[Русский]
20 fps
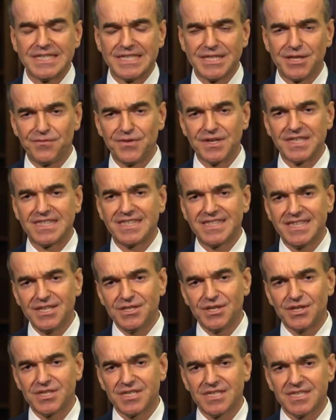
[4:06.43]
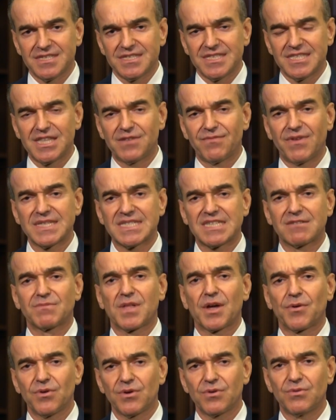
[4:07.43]

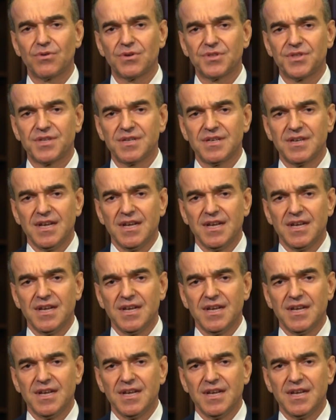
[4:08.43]
2022 год